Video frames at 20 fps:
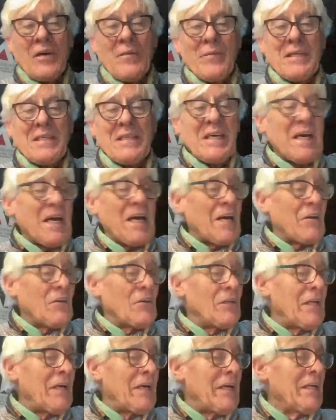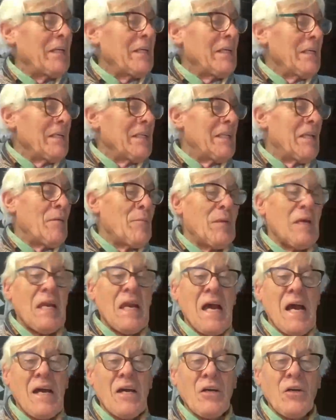que me llegaron de, de
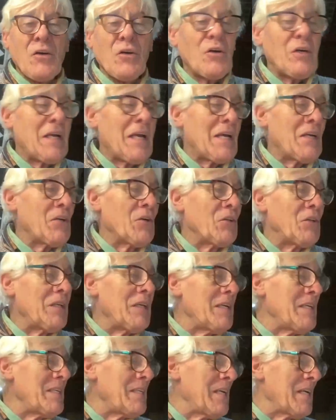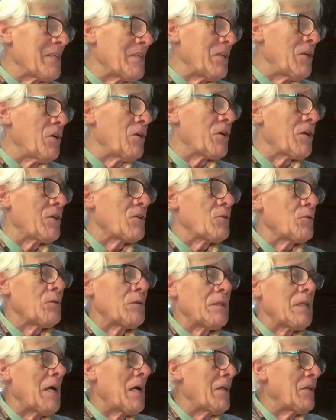Milán con las noticias y los
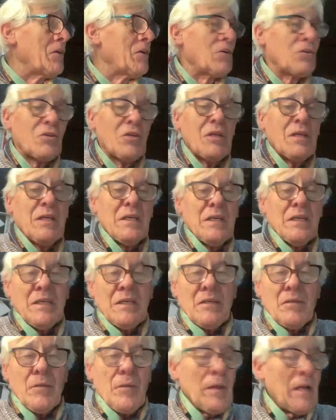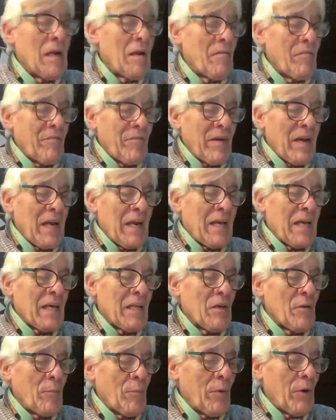resultados de la
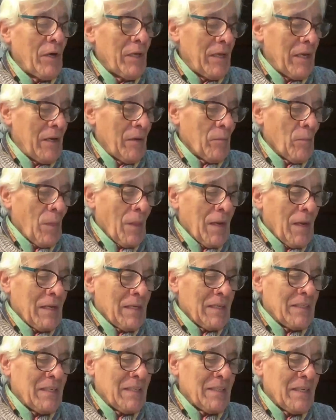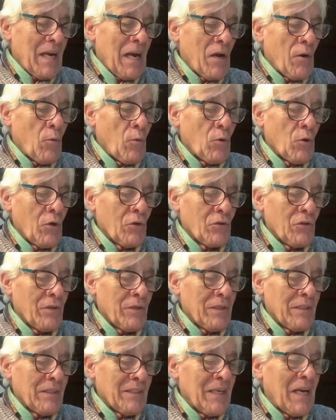feria después de ya algunos,
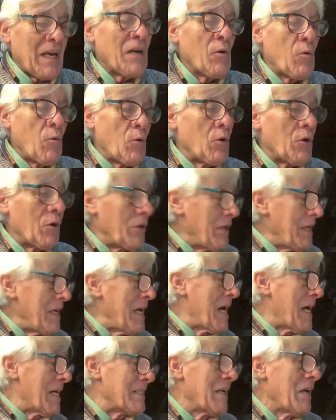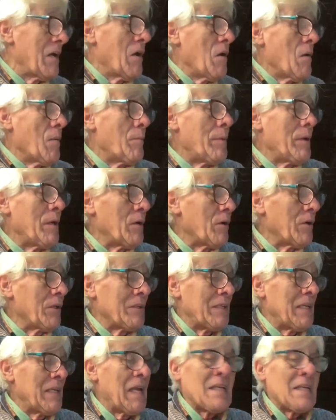ya algunos días, pero
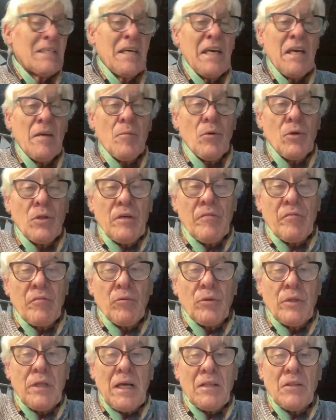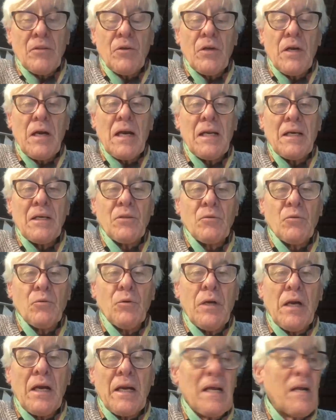la seguimos disfrutando en la
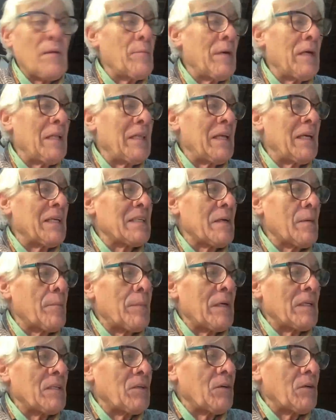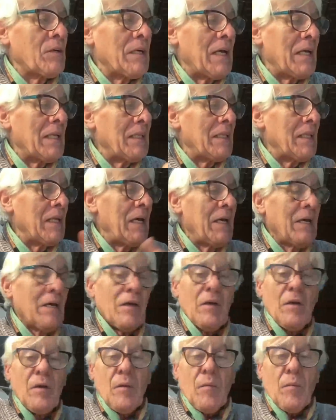lectura, realmente es apasionante
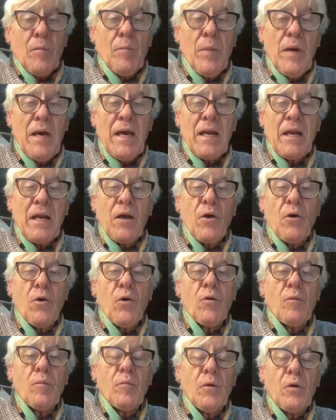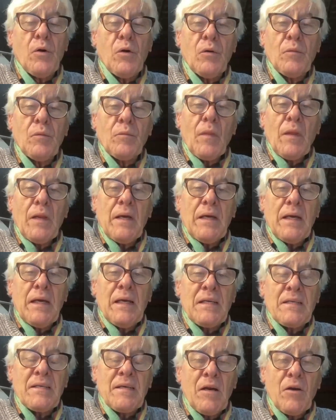ver cómo
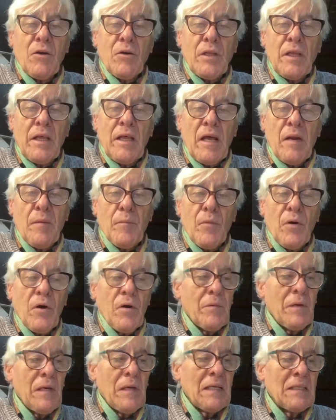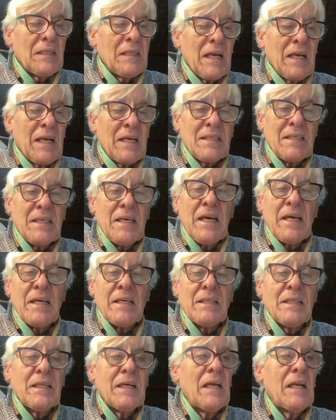el salón del móvil
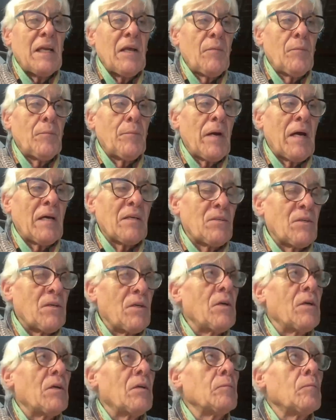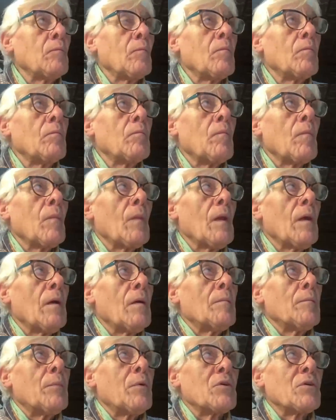trasciende el espacio,
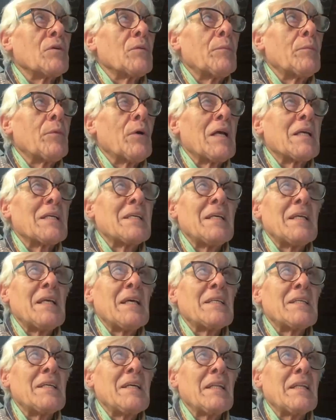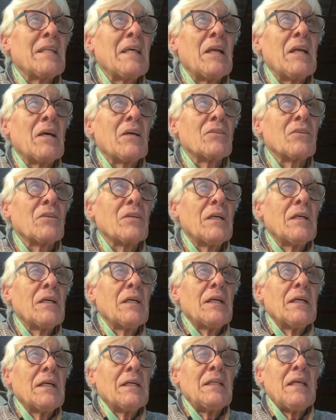por, por así decir, de, los,
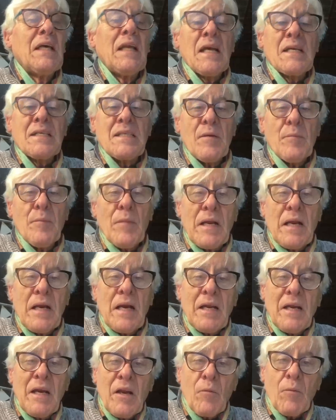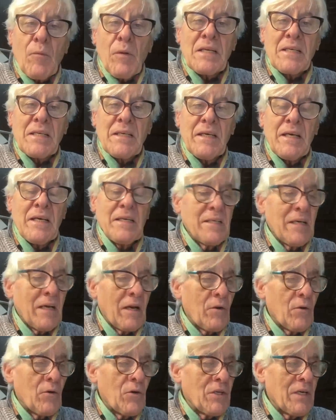de la semana en el cual se
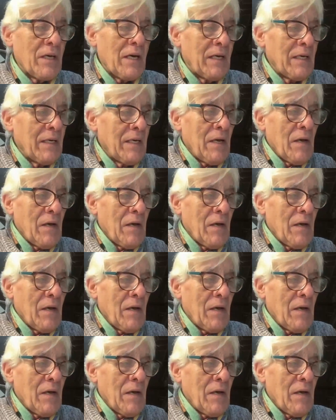desarrolla,